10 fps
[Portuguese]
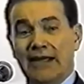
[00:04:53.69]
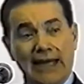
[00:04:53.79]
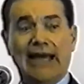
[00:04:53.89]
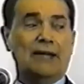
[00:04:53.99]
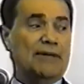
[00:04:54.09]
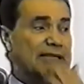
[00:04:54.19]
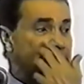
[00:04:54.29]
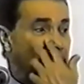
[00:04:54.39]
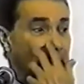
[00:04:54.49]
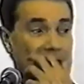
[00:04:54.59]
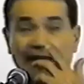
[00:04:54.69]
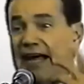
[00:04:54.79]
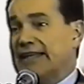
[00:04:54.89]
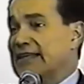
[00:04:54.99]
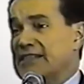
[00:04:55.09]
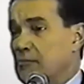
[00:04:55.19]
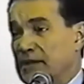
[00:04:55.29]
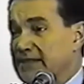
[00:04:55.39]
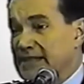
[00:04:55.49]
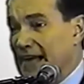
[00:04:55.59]
E ela me disse: Mas não tem nada de
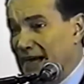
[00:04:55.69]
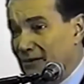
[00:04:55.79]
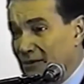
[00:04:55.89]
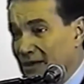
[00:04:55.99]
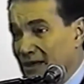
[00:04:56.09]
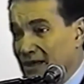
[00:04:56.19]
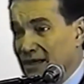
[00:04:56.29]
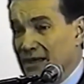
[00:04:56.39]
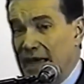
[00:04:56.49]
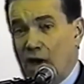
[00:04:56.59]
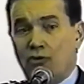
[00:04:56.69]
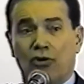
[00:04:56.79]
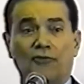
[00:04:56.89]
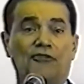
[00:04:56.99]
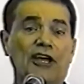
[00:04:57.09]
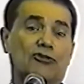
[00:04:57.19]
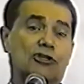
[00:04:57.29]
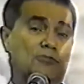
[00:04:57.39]
especial. É um convento